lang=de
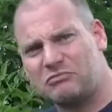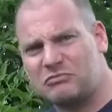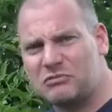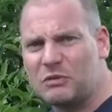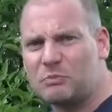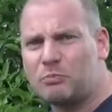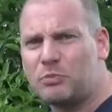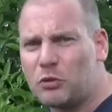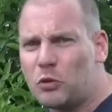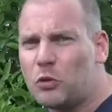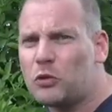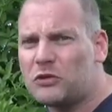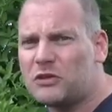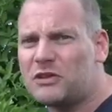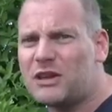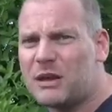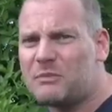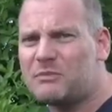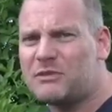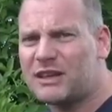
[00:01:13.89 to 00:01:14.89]
die Blüten
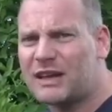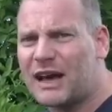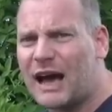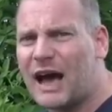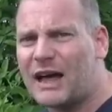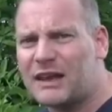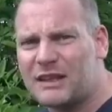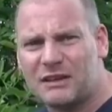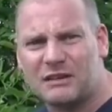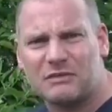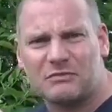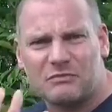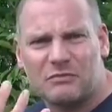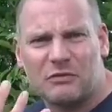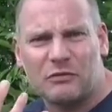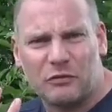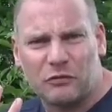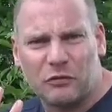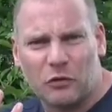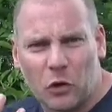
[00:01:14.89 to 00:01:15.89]
nehmen, die gerade
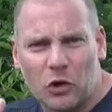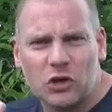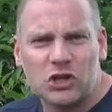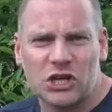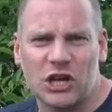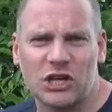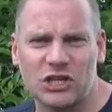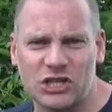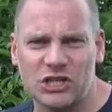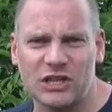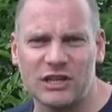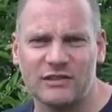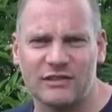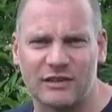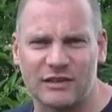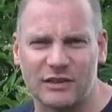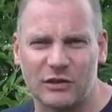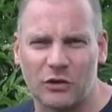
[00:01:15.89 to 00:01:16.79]
frisch erschienen sind,